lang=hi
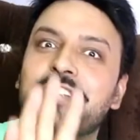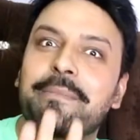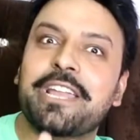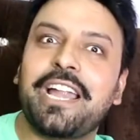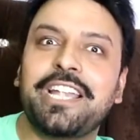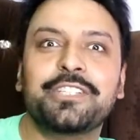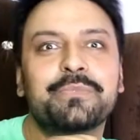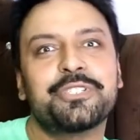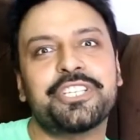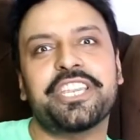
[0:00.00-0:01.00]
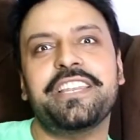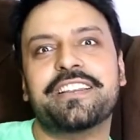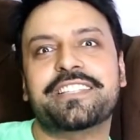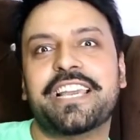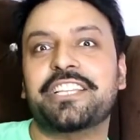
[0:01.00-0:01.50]
इस ड्रामे का एंड तो मुझे यही
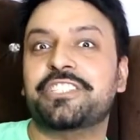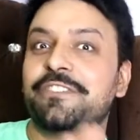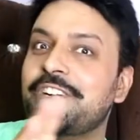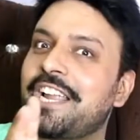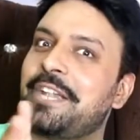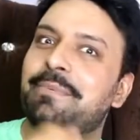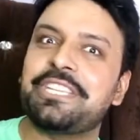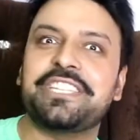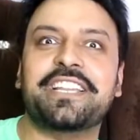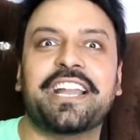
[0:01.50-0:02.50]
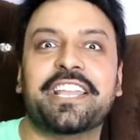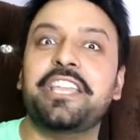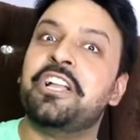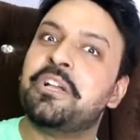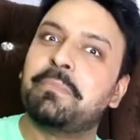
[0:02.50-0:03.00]
लगता है कि शफक एंड पे ये
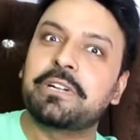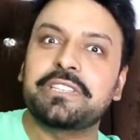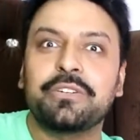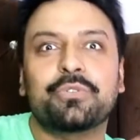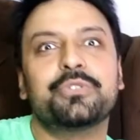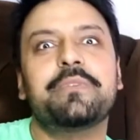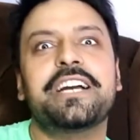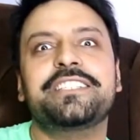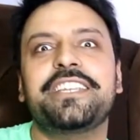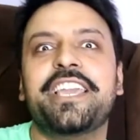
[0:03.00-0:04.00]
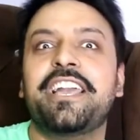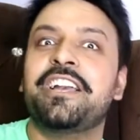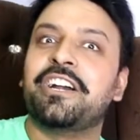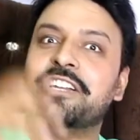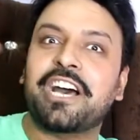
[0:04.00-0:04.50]
दिखाएंगे बर्तन खुद मांझ रही है
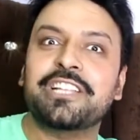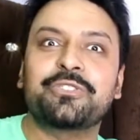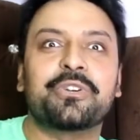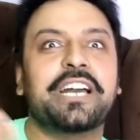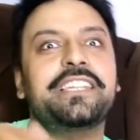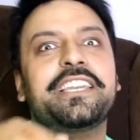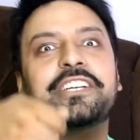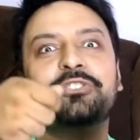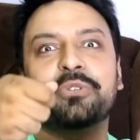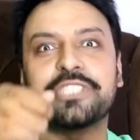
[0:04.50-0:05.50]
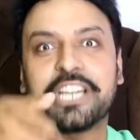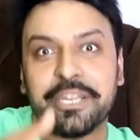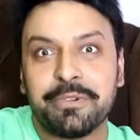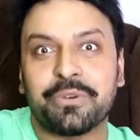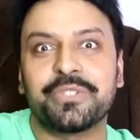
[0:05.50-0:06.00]
रात को गन लेकर
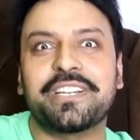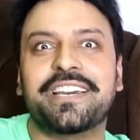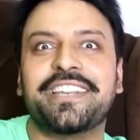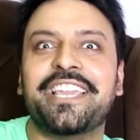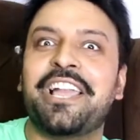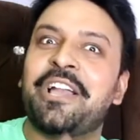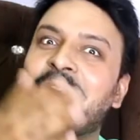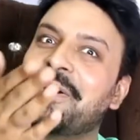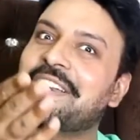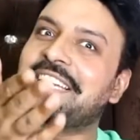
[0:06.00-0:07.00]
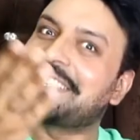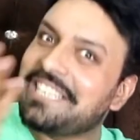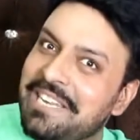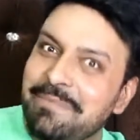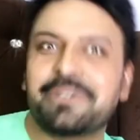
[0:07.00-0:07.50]
चौकीदारी भी खुद कर रही है और
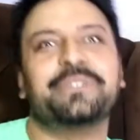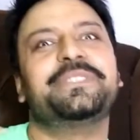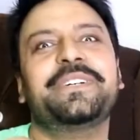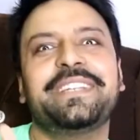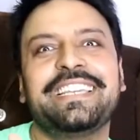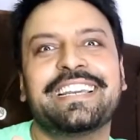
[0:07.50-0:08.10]
लेटरीने भी खुद धो रही